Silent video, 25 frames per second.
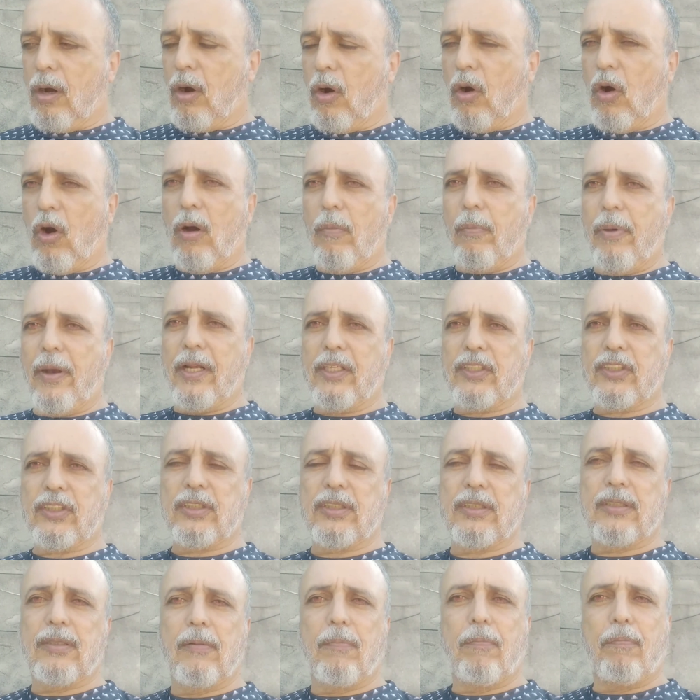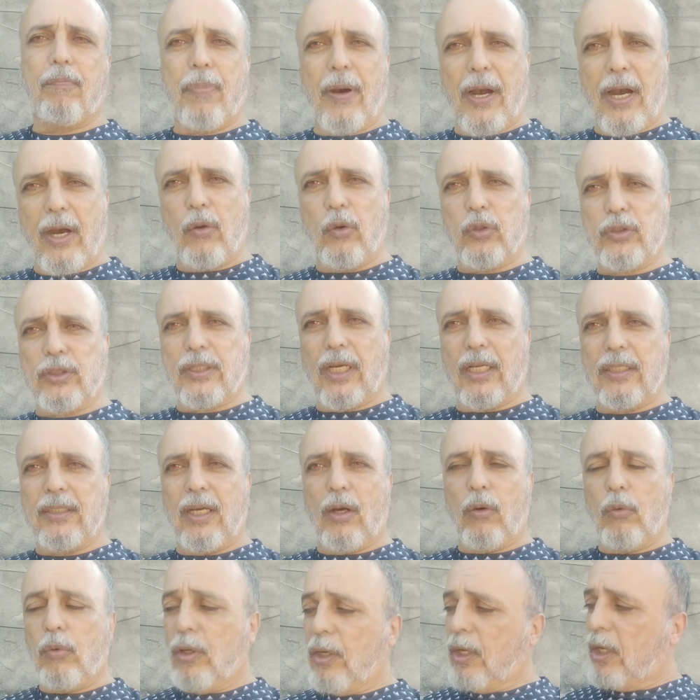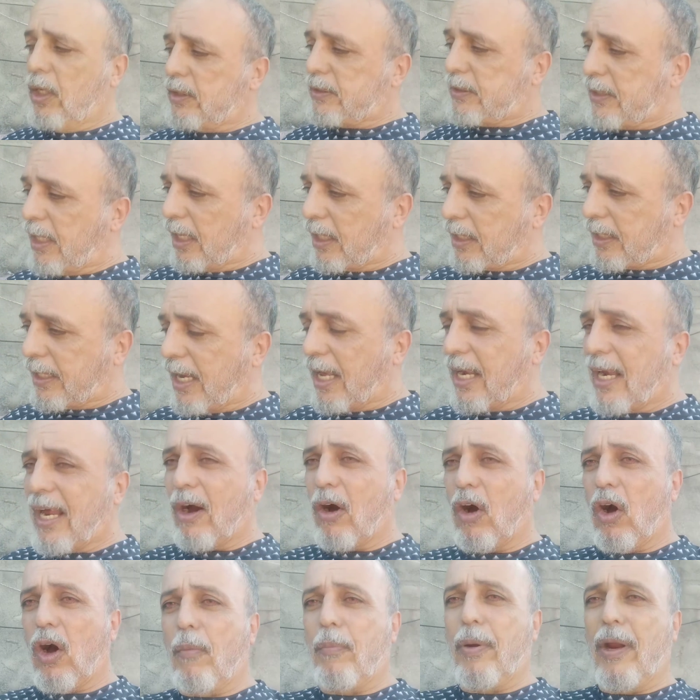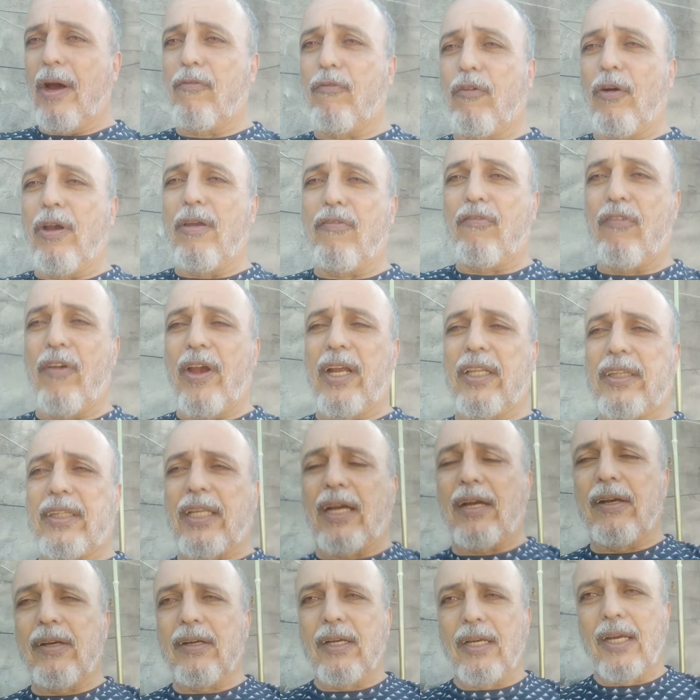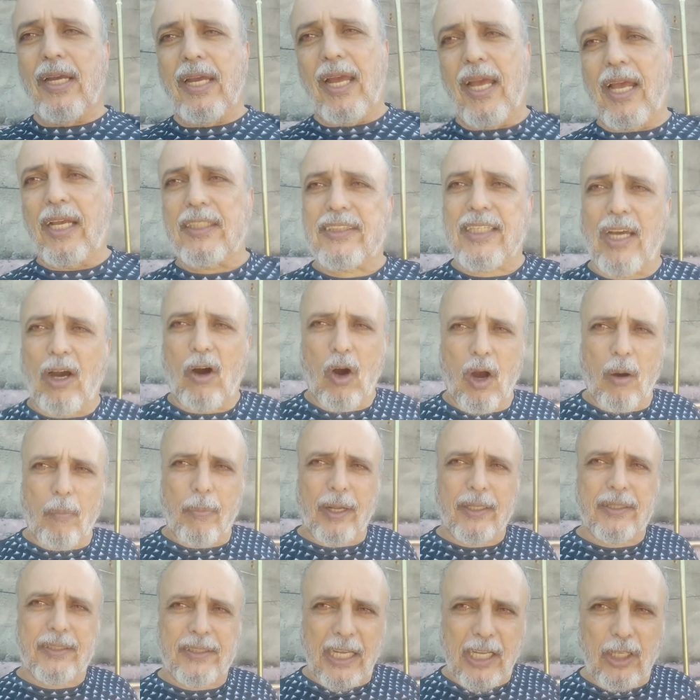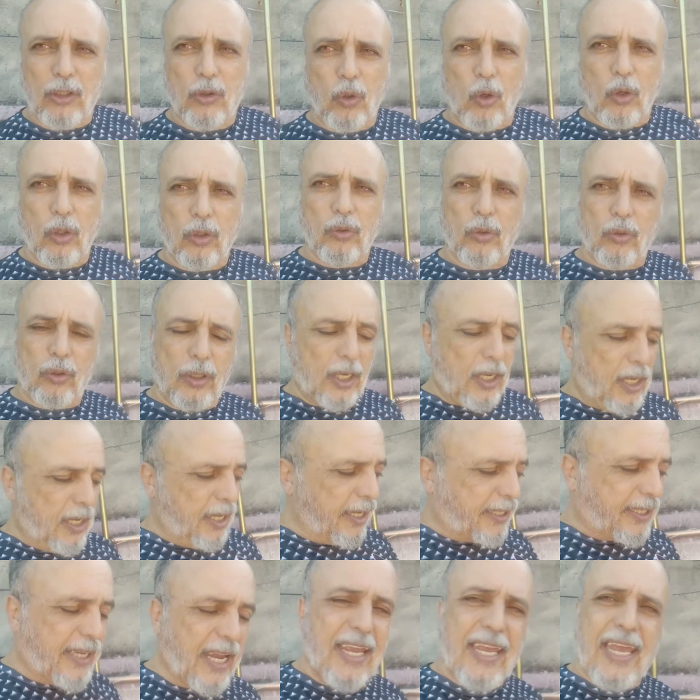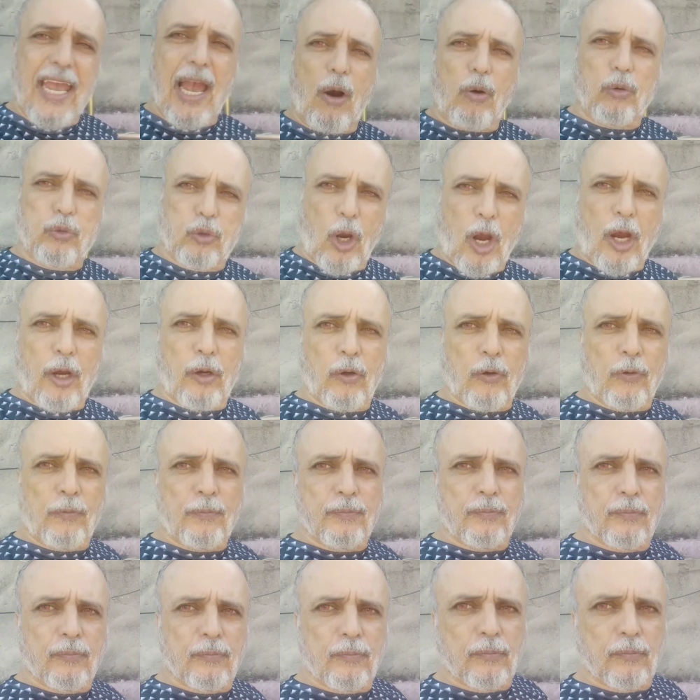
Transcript: Obras para o cidadão. Se aquela obra foi feita, essa obra tem dono. E quem é o dono?